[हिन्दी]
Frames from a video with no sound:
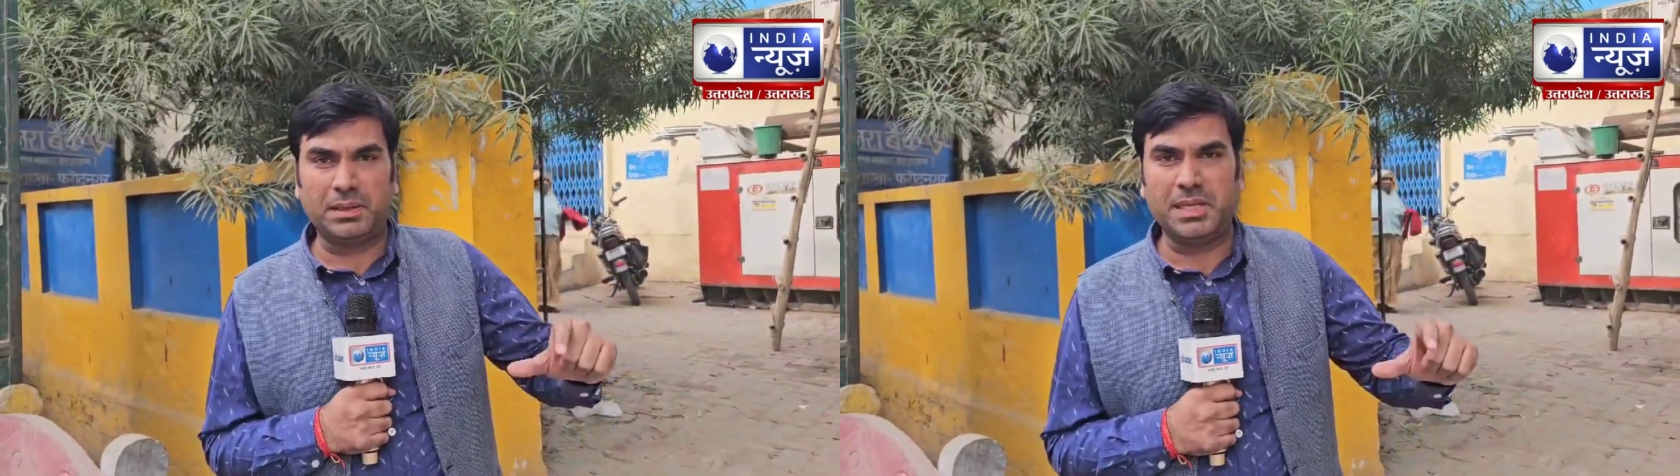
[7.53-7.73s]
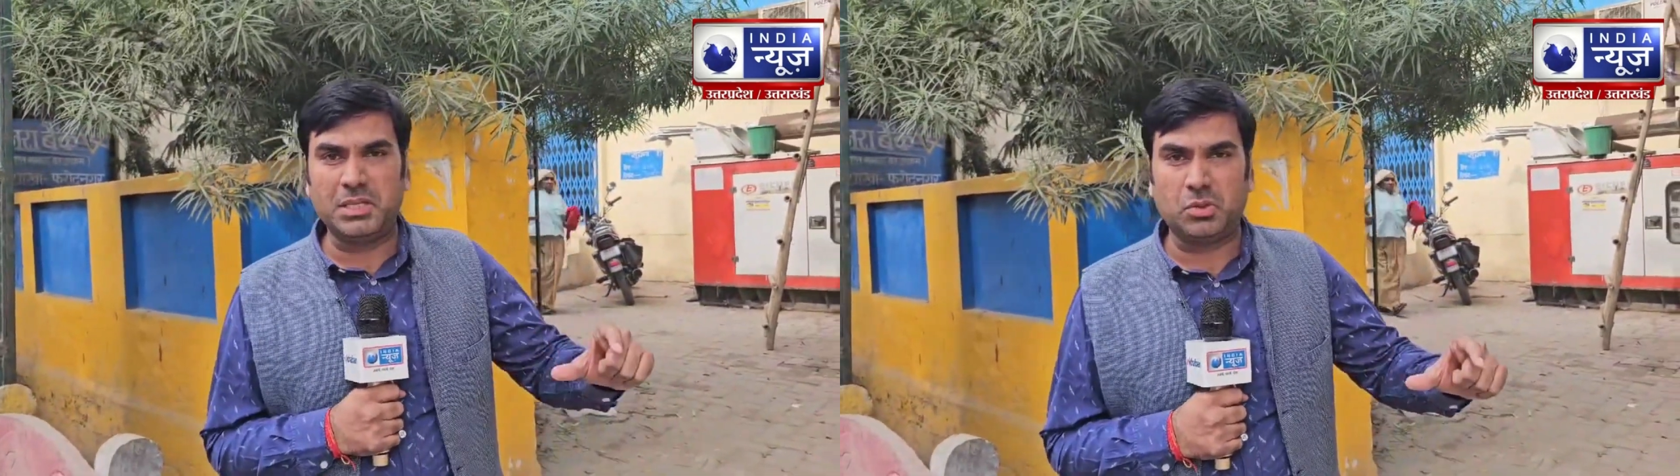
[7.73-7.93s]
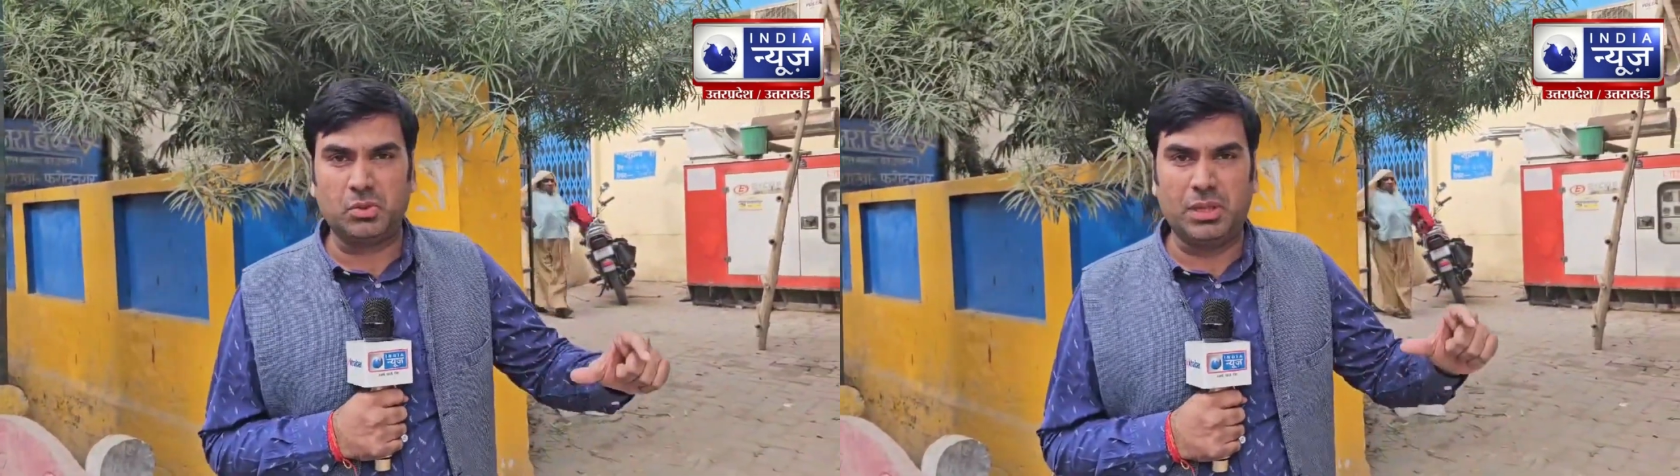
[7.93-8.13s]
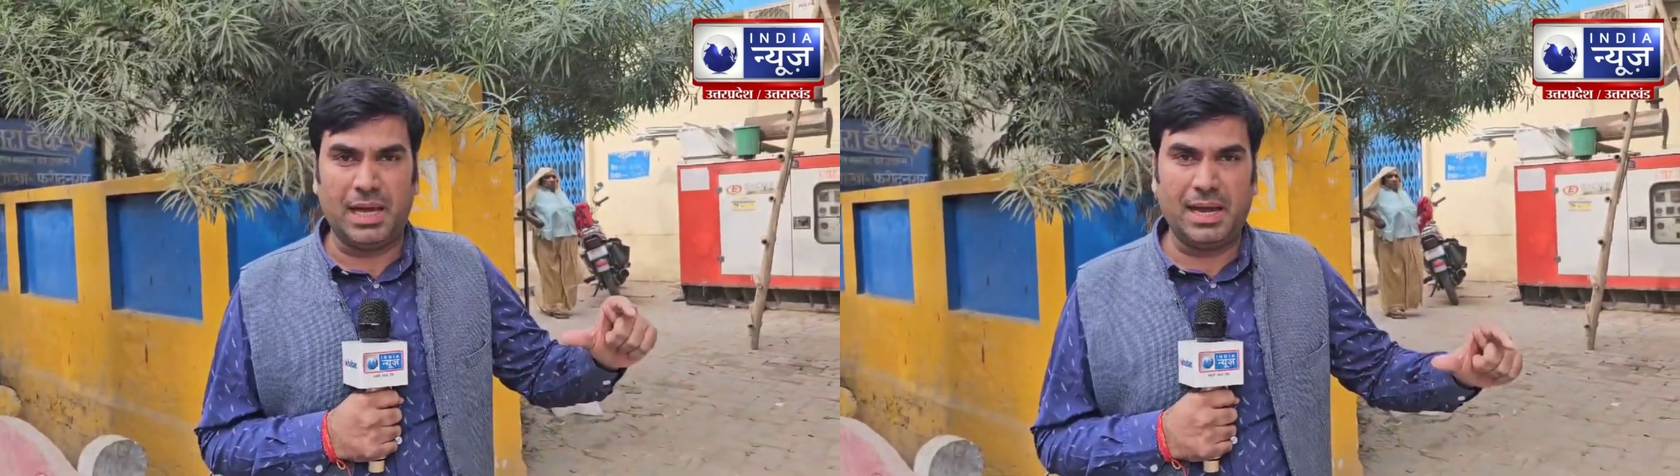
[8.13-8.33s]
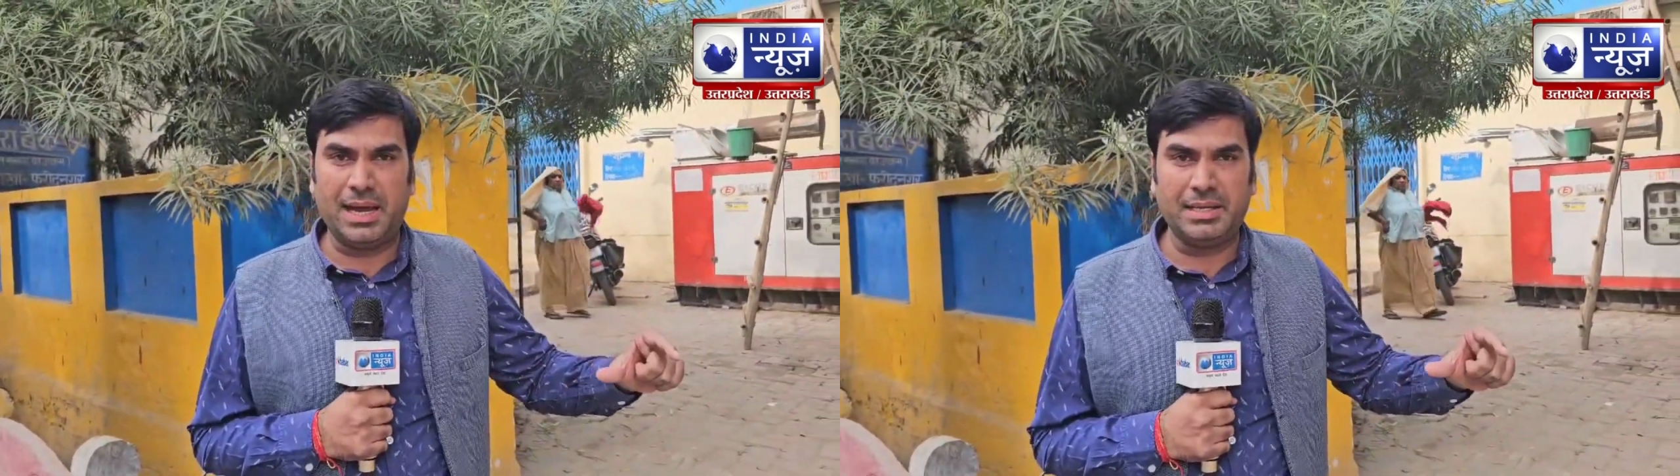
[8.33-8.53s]
प्रदेश को
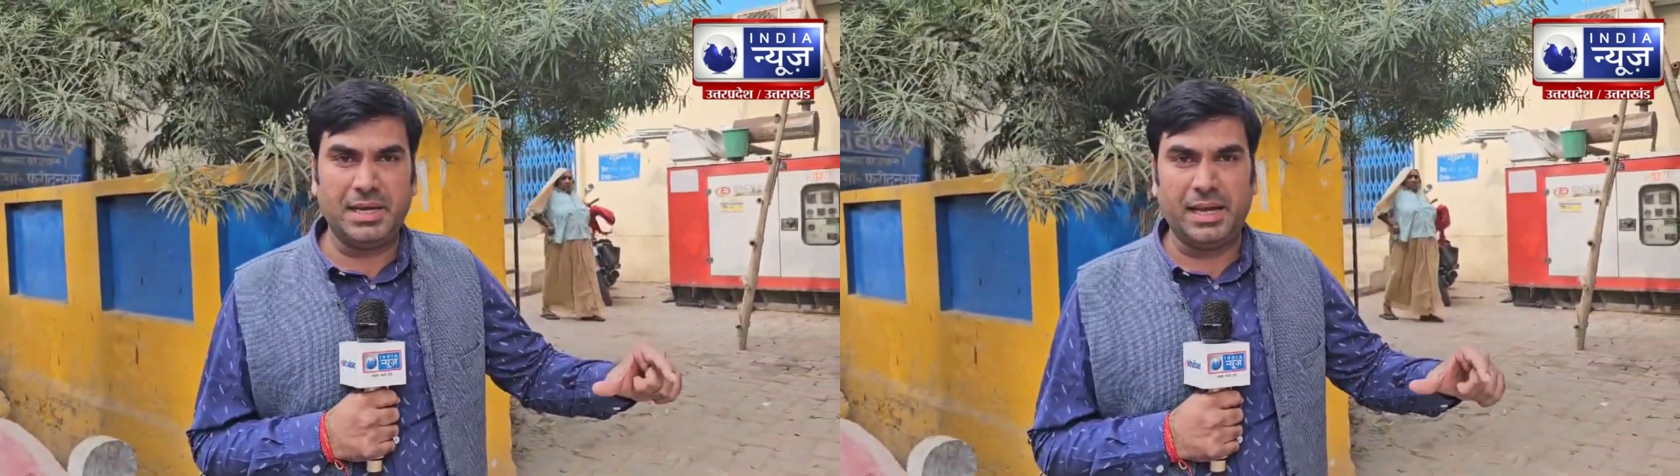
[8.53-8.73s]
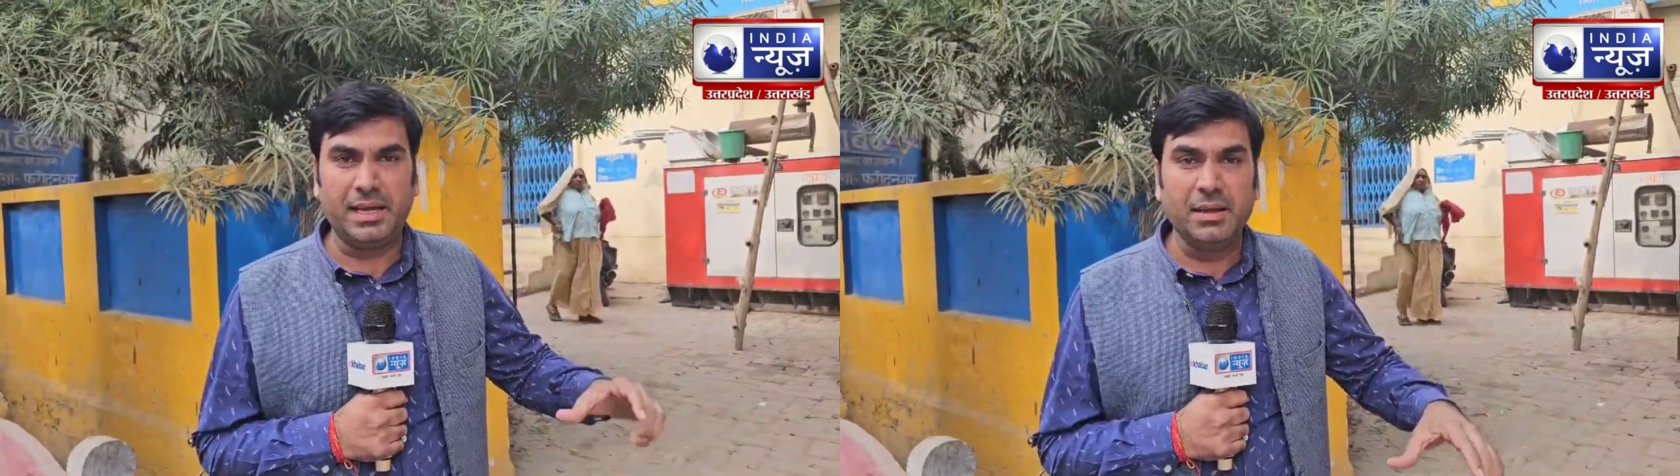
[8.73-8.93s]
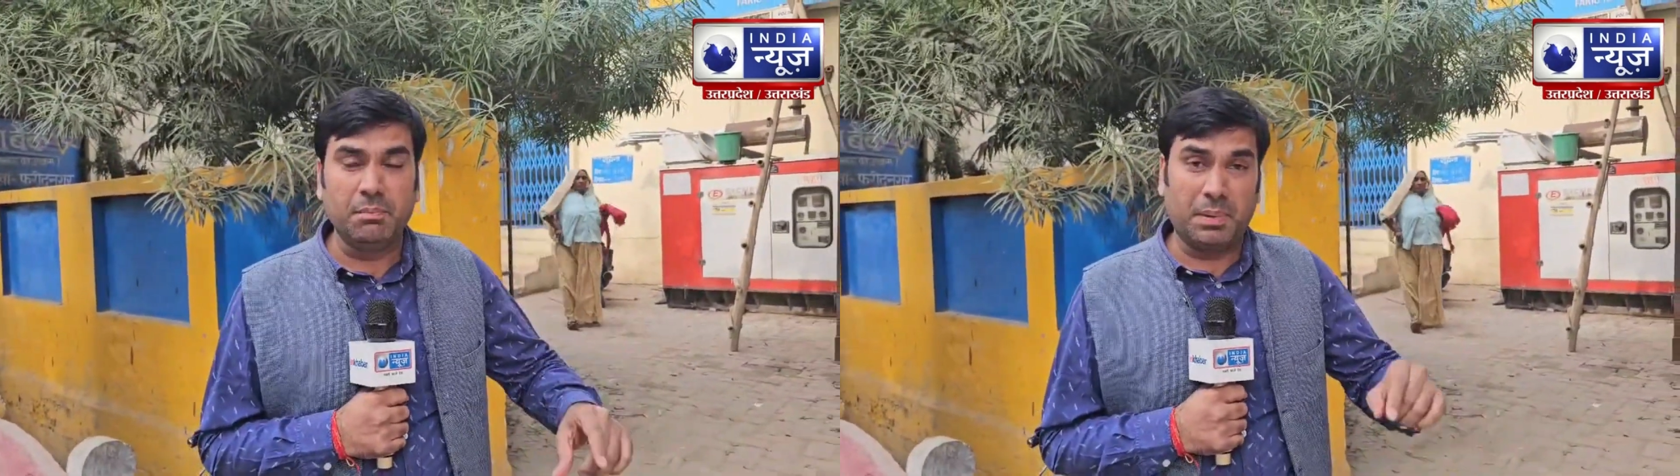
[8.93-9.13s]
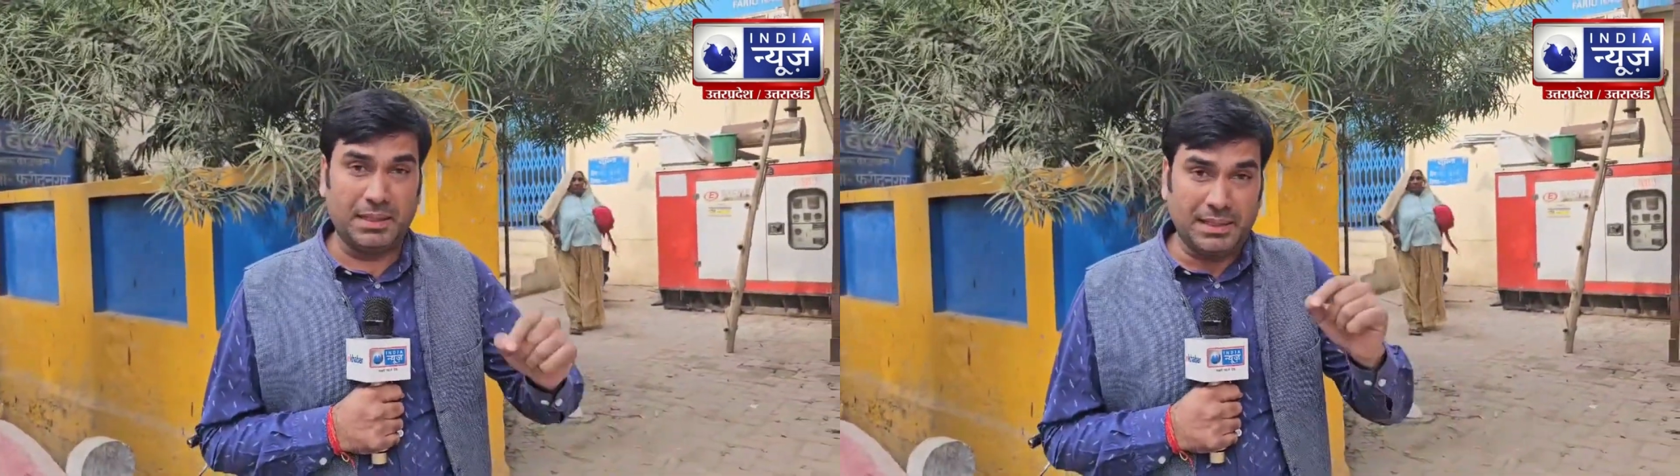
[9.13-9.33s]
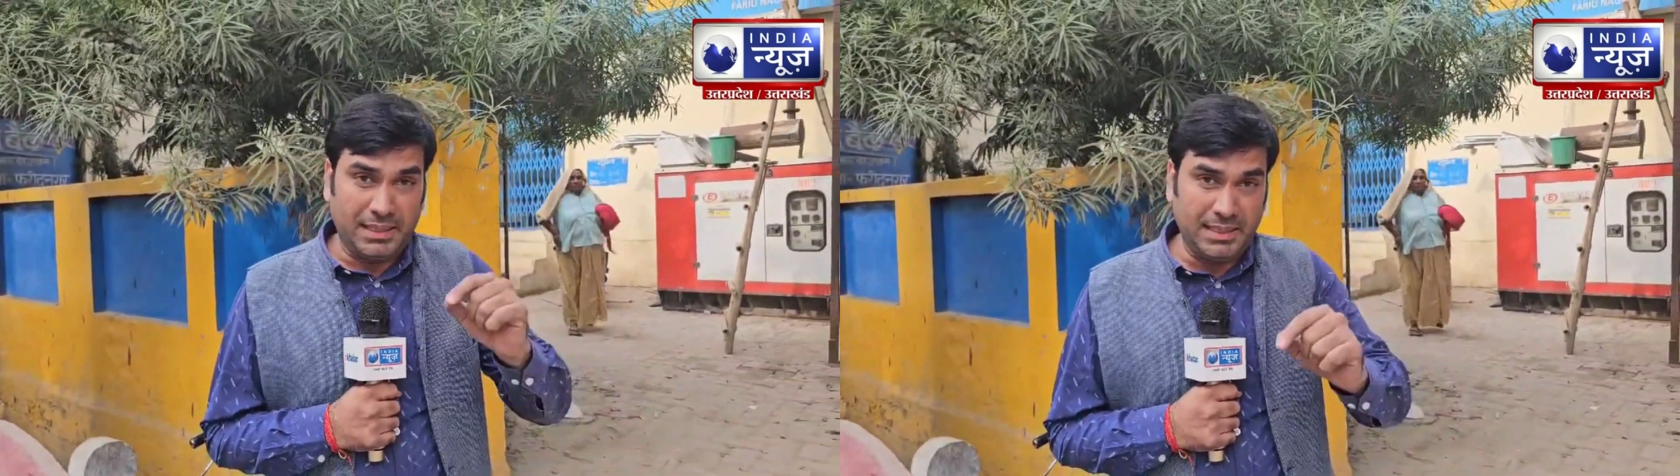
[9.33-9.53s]
दहलाया जाए पर